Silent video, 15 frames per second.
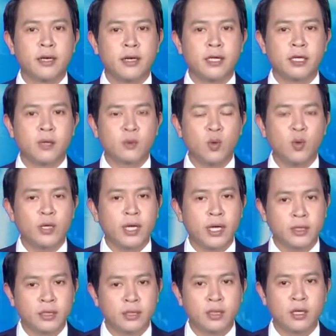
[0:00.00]
đời trong suốt
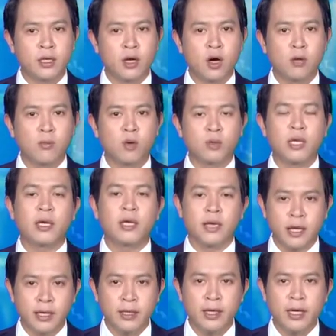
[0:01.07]
chặng đường non một thế kỷ
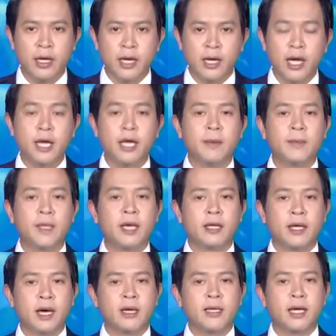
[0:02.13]
ấy, khái niệm về
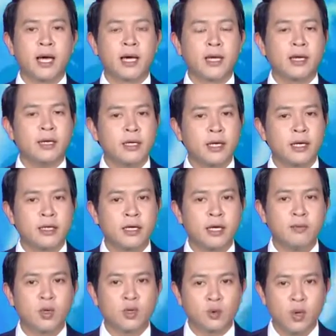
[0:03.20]
đảng đã gắn liền
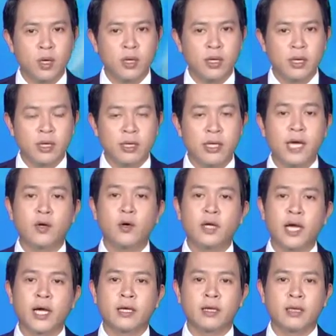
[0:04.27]
với mùa xuân và rõ
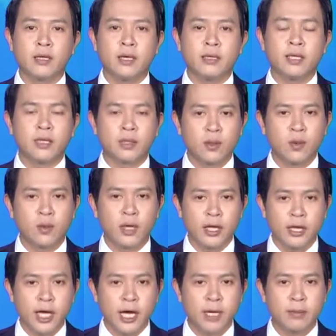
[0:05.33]
ràng những thành tựu dễ
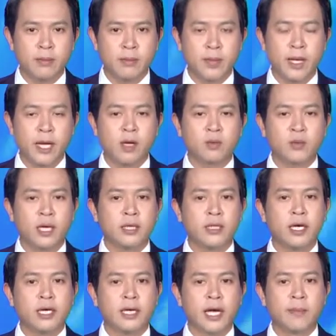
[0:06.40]
dàng mà Đảng Cộng sản
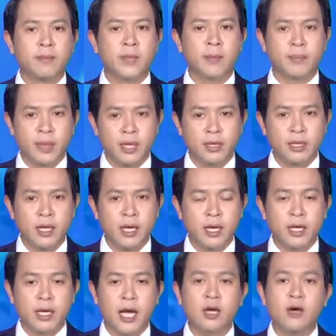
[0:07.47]
Việt Nam lập nên
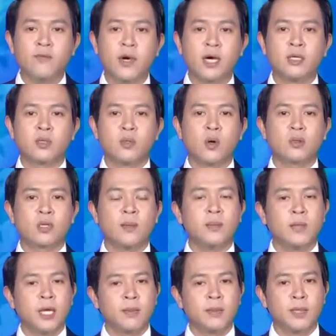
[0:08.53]
đã góp phần tô thắm
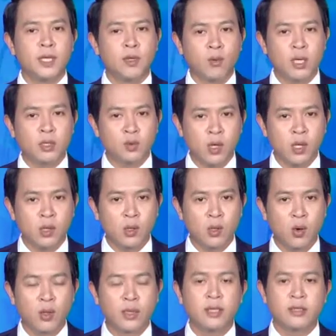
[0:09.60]
thêm dừng qua xuân
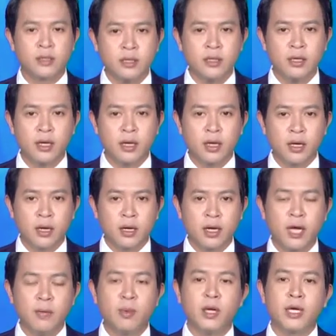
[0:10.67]
của đất nước,
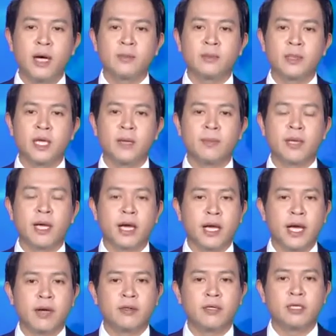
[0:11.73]
để mỗi năm thêm ngạt
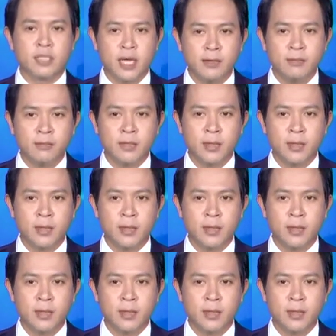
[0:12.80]
ngào hương sắc.